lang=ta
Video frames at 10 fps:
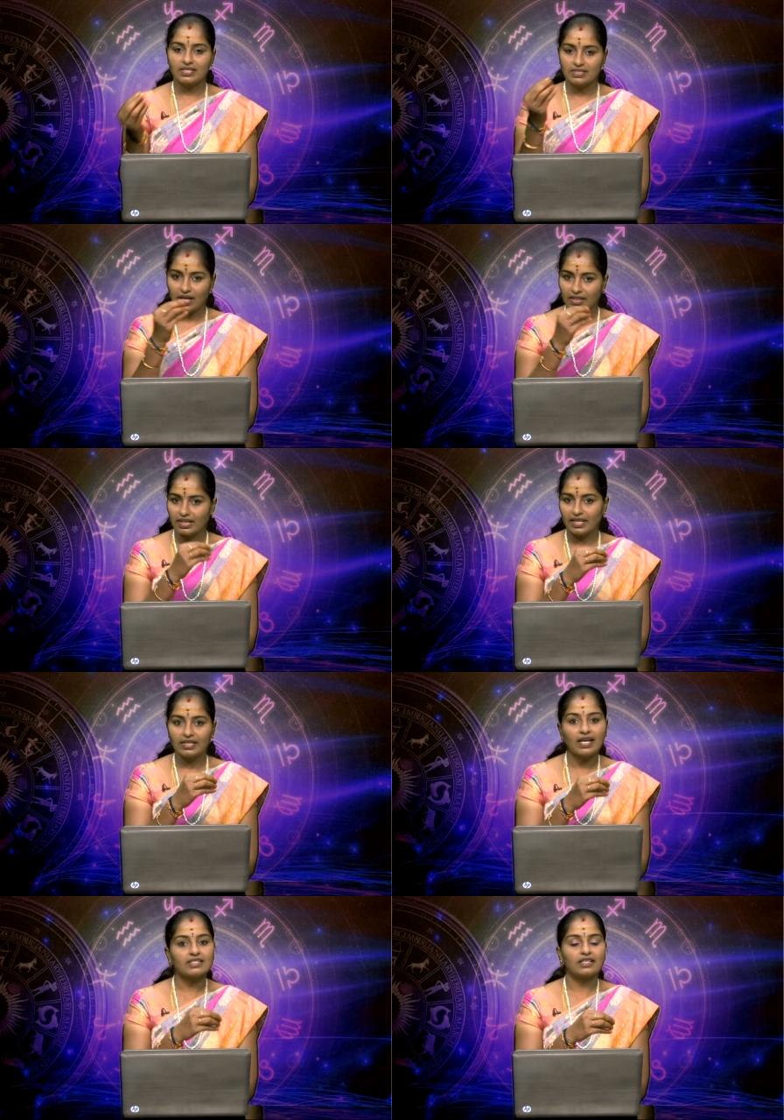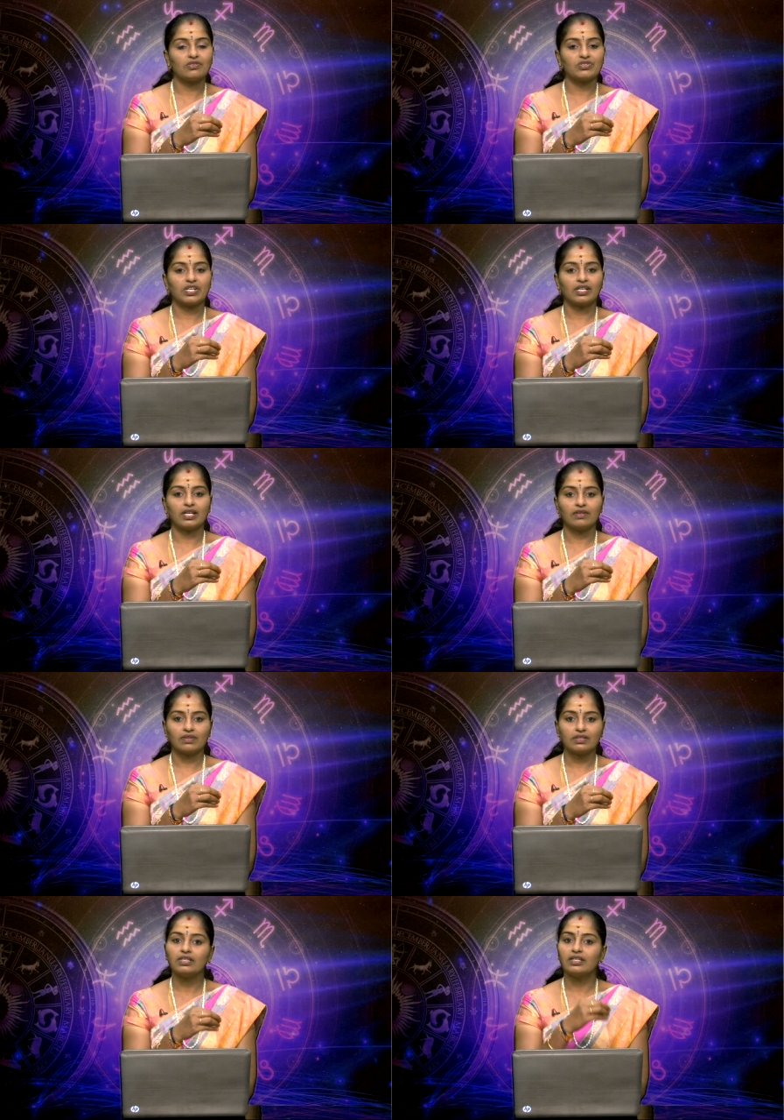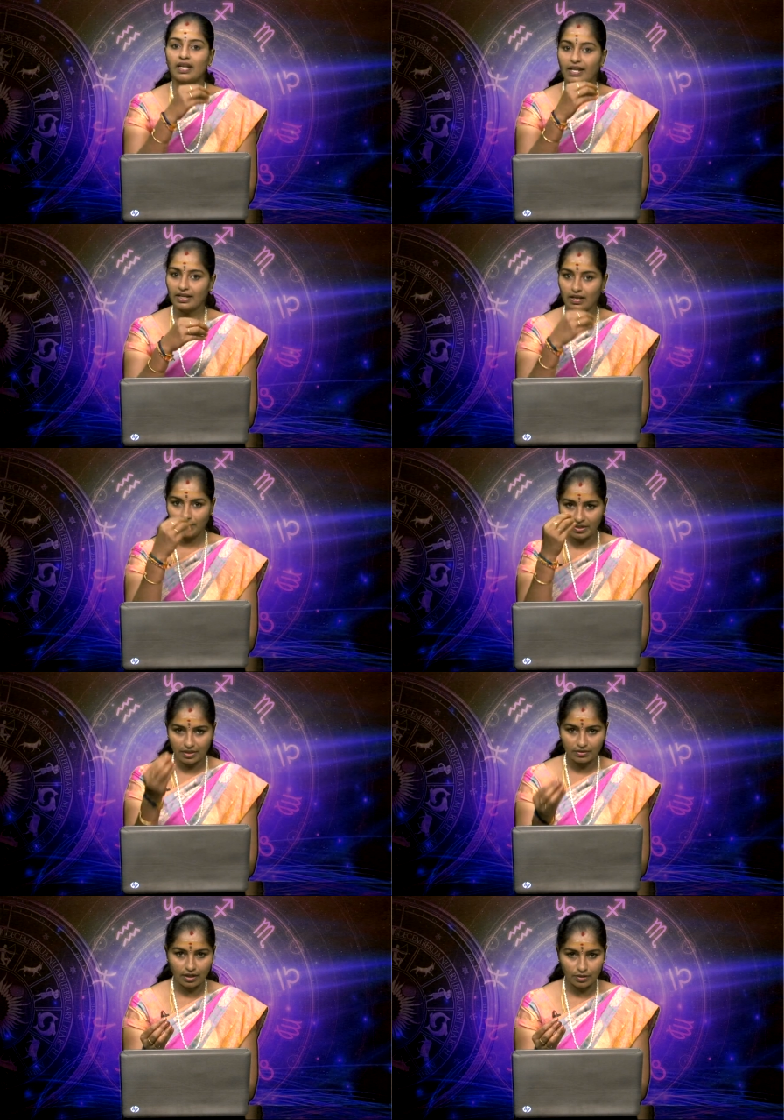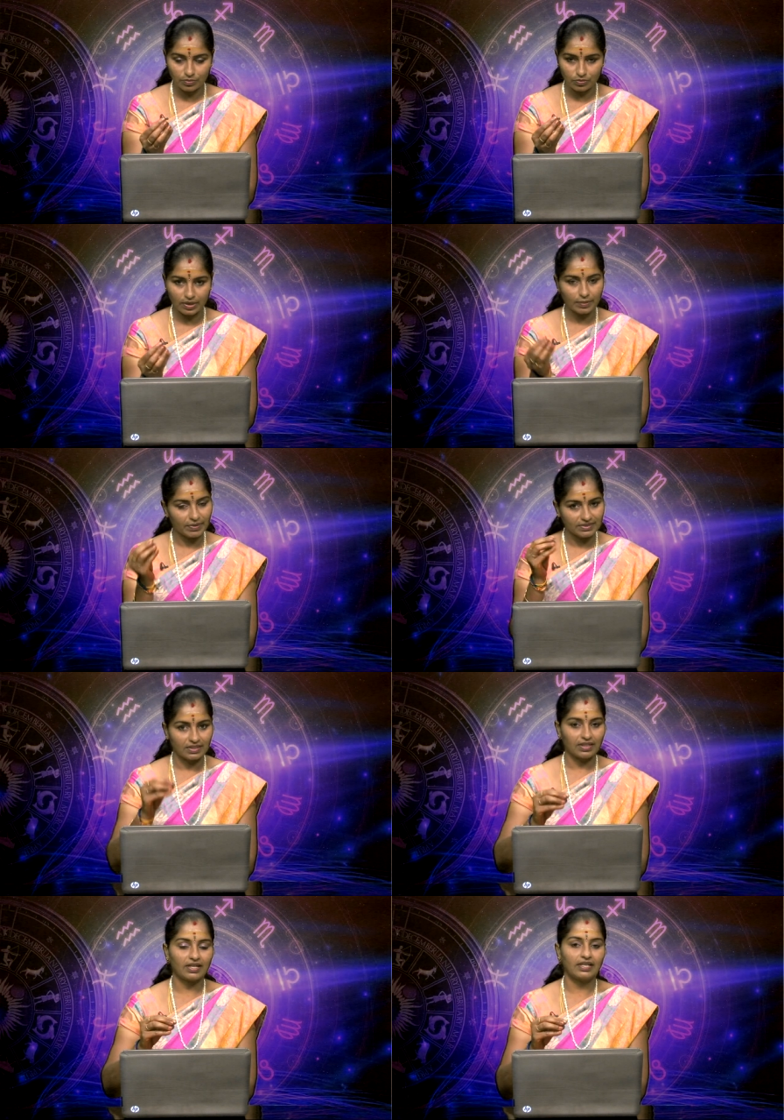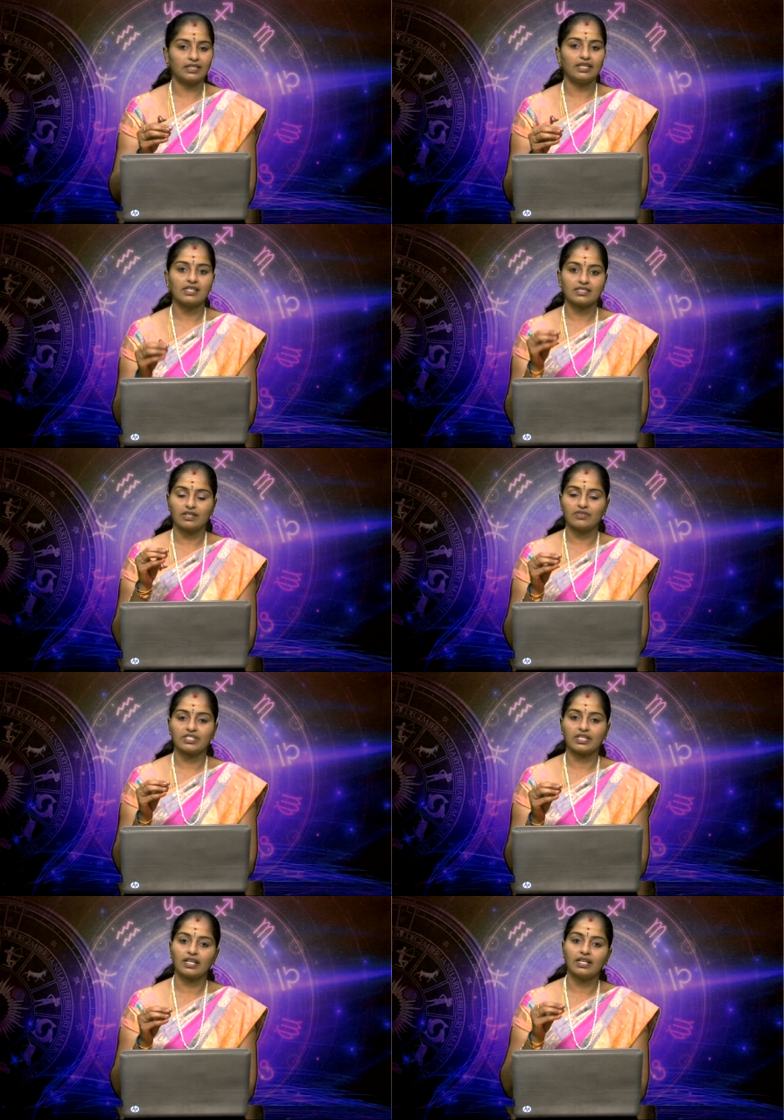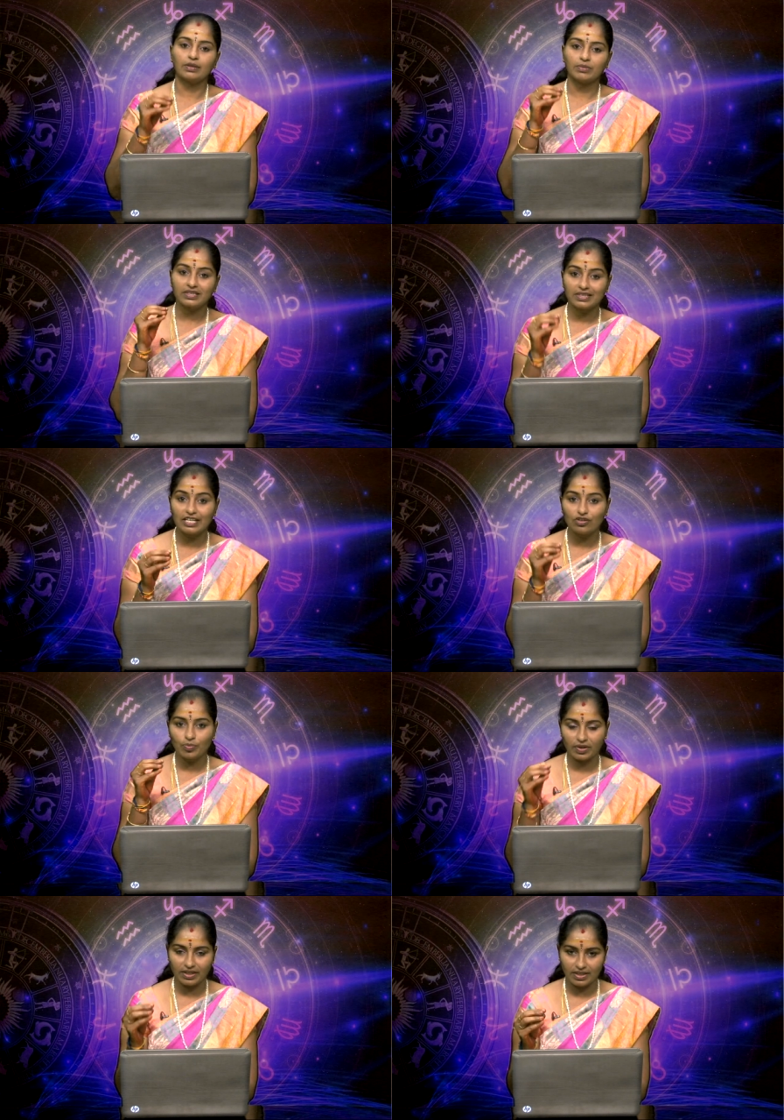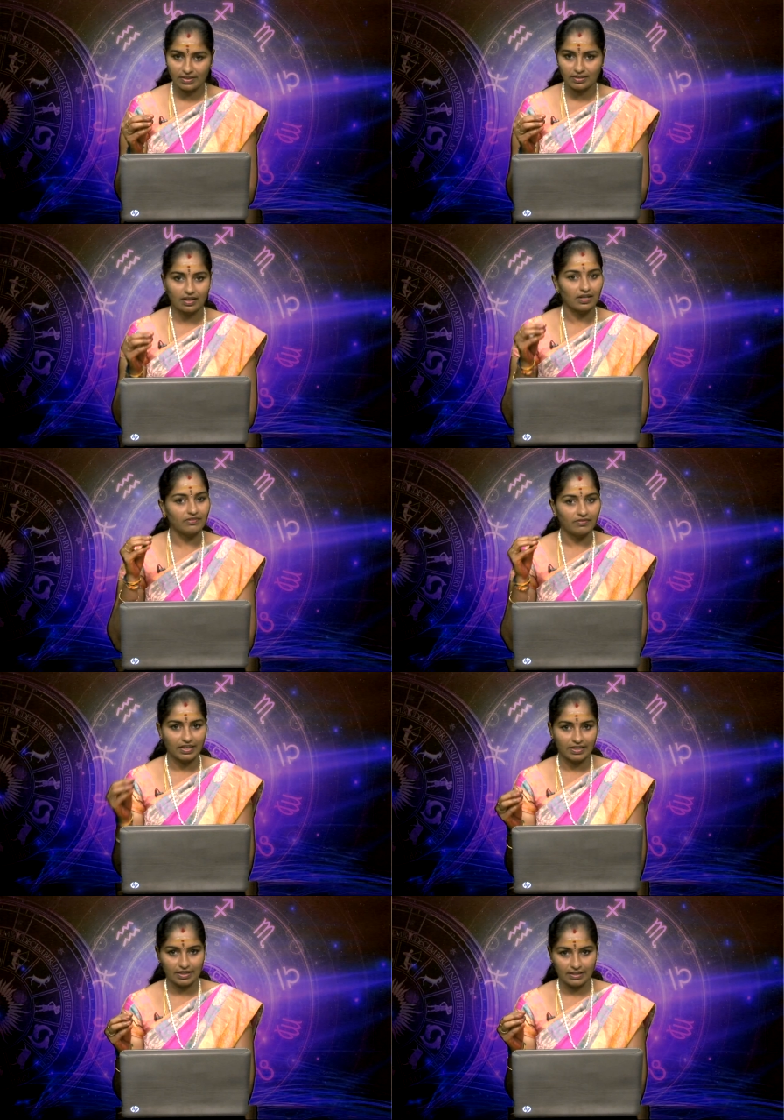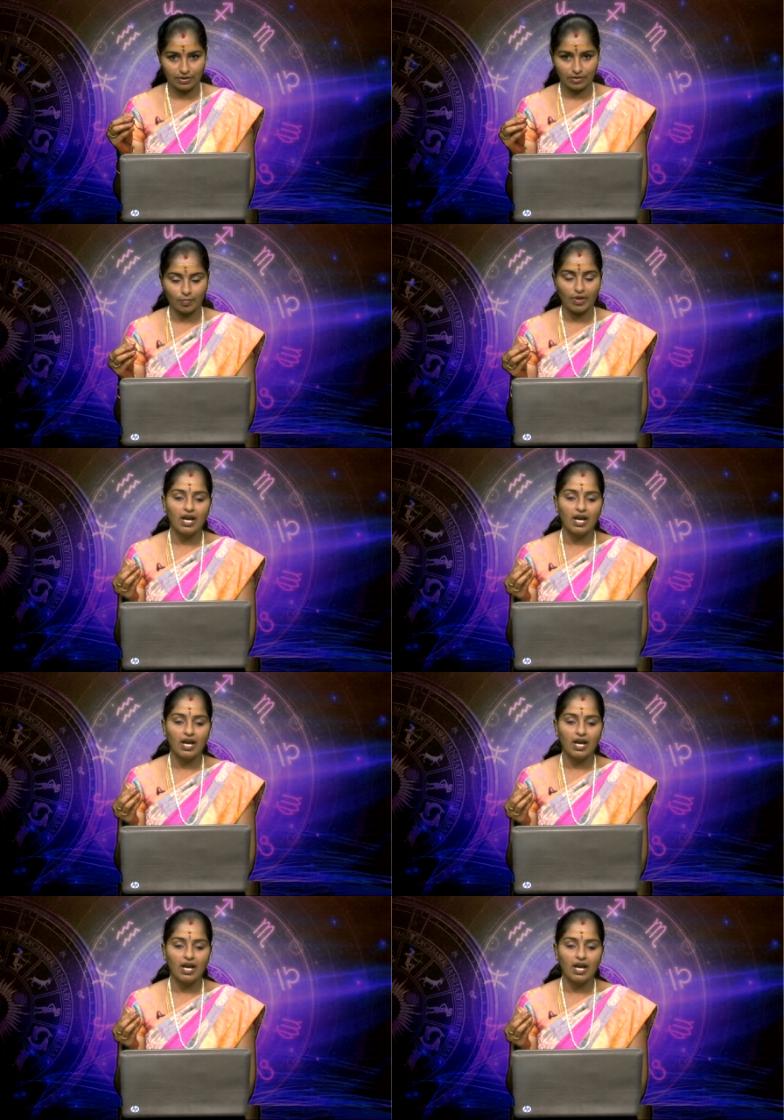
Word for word: ஜாதக ரீதியாக சில விஷயங்கள் வந்து நடக்காமல் இருந்தாலும் கூட பிரசன்ன ரீதியாக சில விஷயங்களை நம்ம தெளிவு பண்ணிக்கிறதுக்கான வழிகள் இருக்கும்